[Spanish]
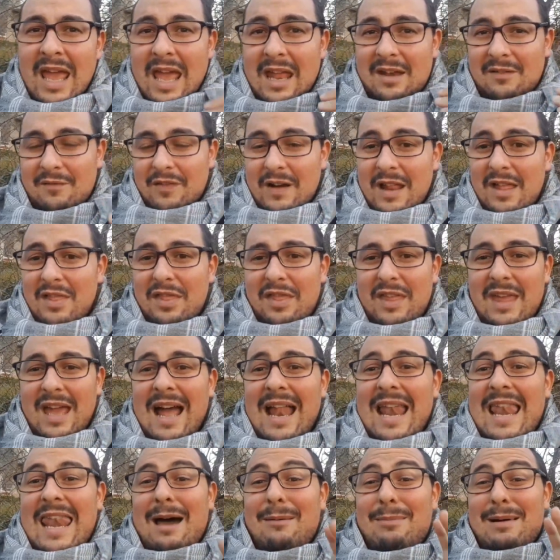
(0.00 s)
En
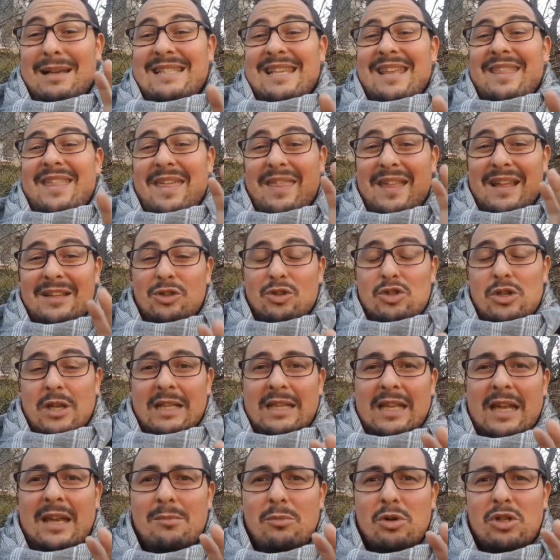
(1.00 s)
Francia, la base de datos
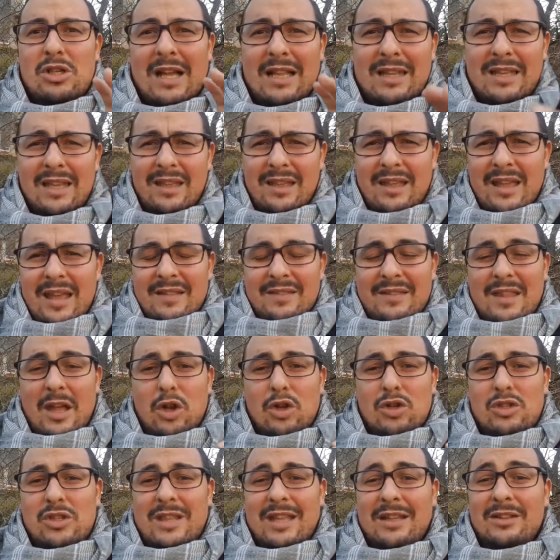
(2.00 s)
que tenemos allí
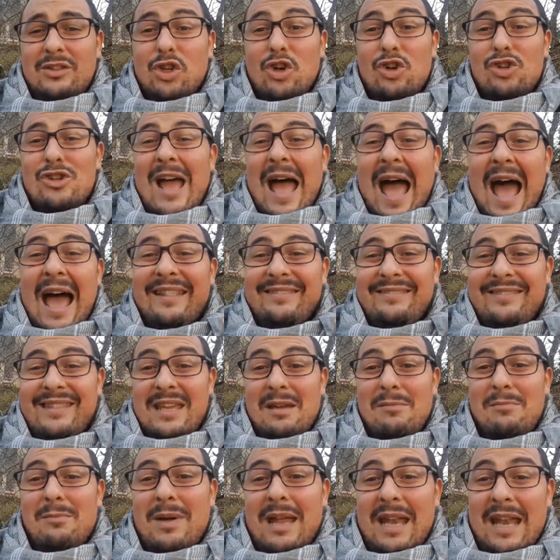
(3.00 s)
de los centros
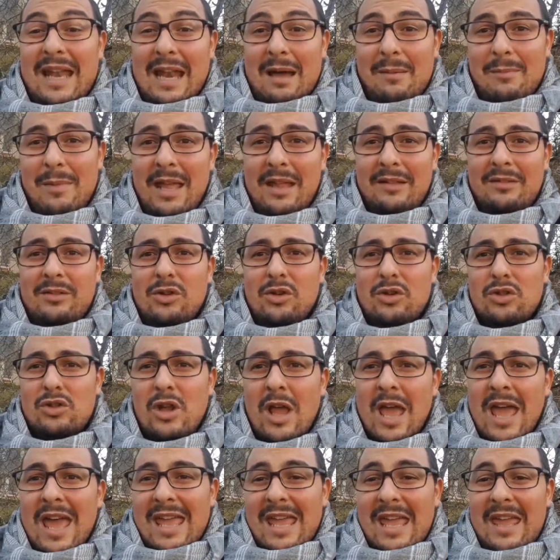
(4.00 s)

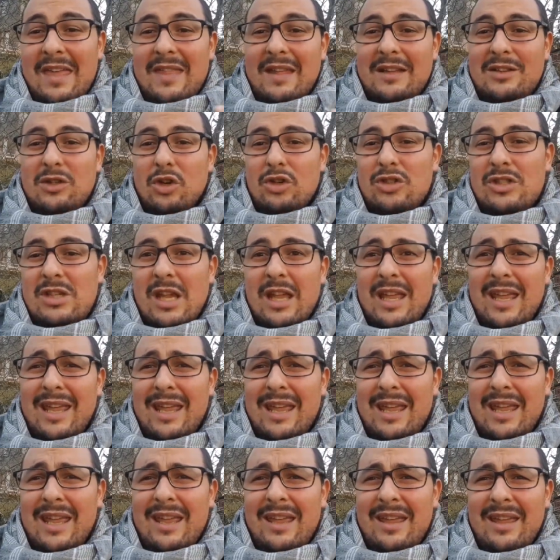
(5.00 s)
antienvenenamientos y de
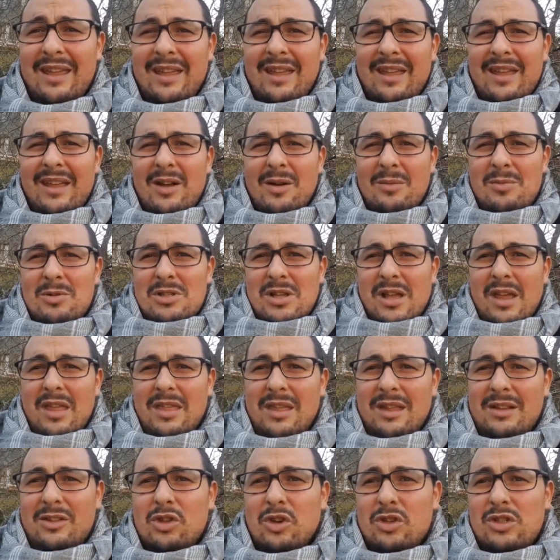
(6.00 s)
toxi... ¿cómo se
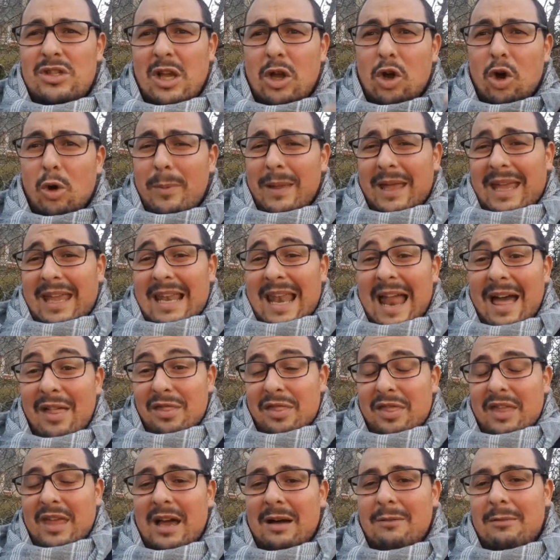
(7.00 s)
dice?
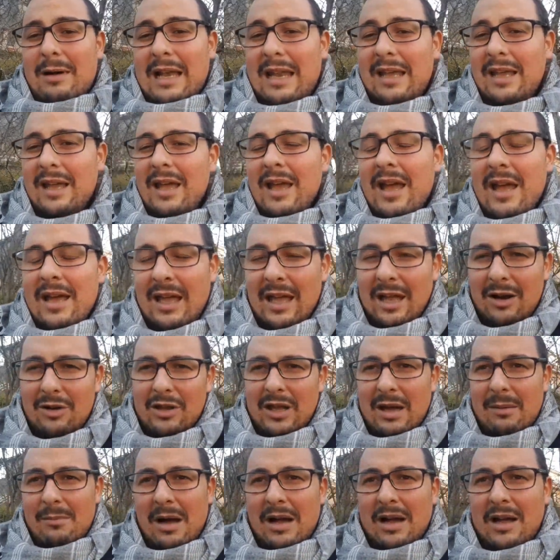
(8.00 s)
toxicovigilancia, ¿vale? Que
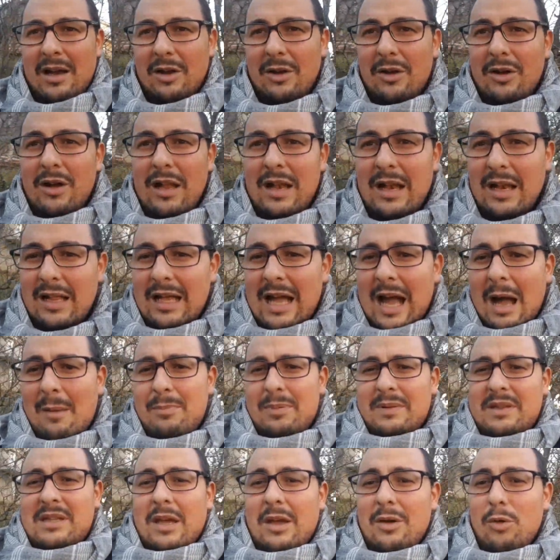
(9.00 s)
lo llaman creo el
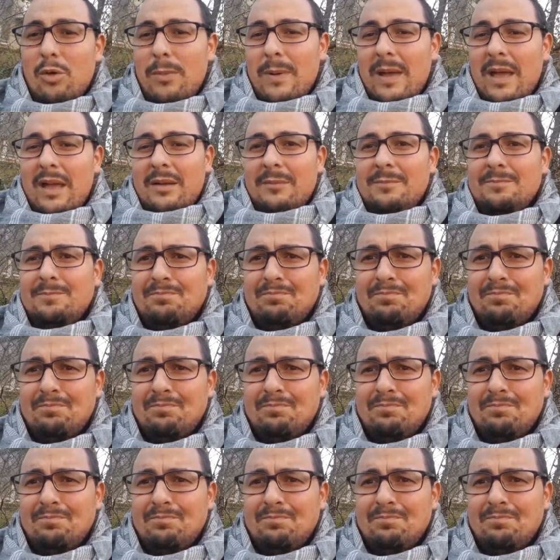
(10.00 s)
CAPTV